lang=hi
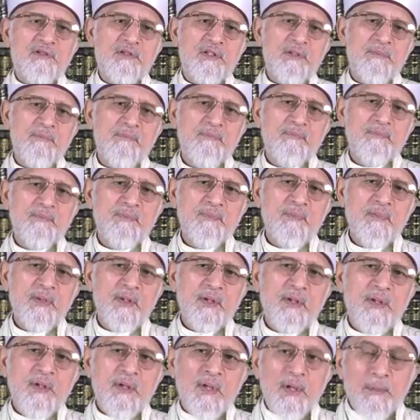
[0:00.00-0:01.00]
सकते
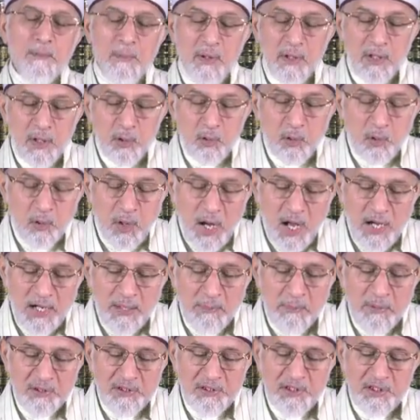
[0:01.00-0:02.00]
मगर
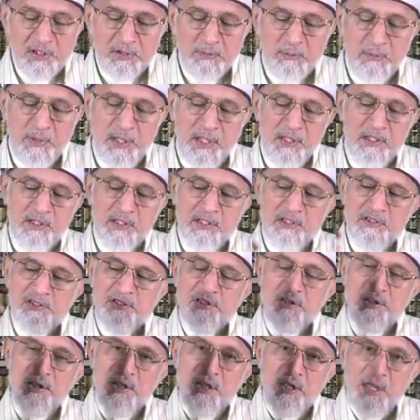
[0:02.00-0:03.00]
कुरान मजीद में
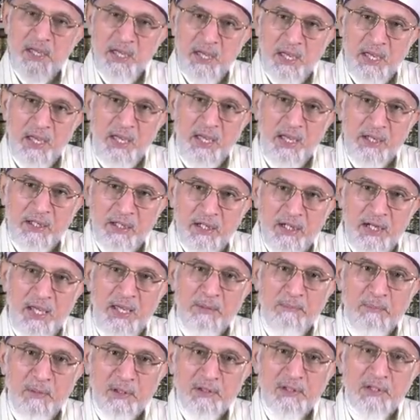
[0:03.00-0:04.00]
किसी एक
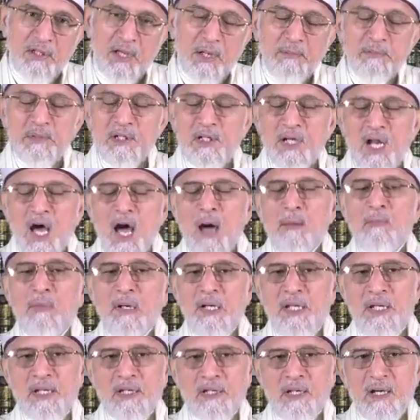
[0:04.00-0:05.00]
नेमत का भी नाम
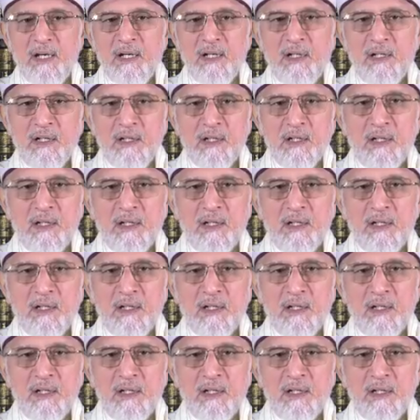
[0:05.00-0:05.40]
लेकर